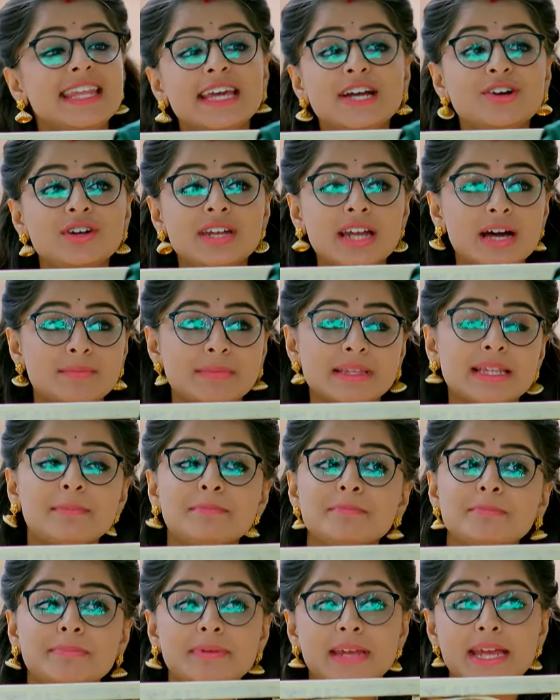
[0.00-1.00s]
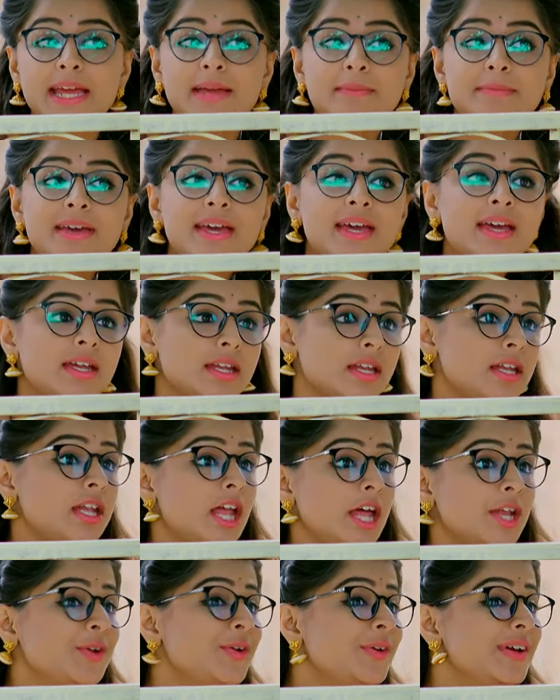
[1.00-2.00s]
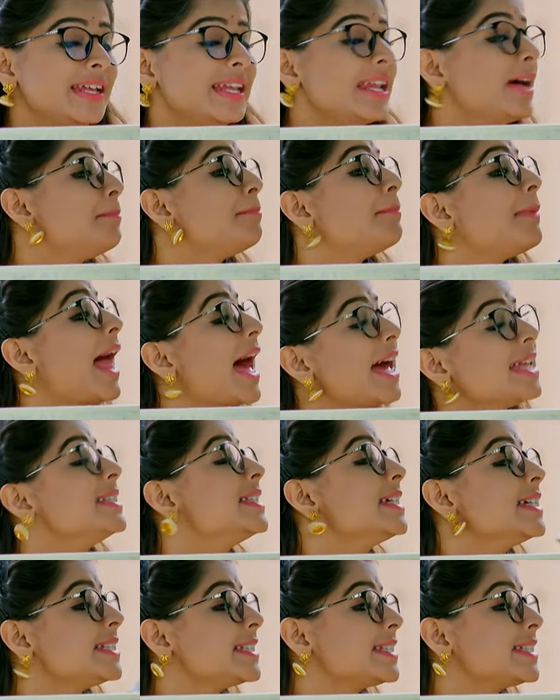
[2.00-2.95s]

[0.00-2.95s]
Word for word: నీకు నా మీద ఉన్న ప్రేమే నన్ను ఇలా ప్లాన్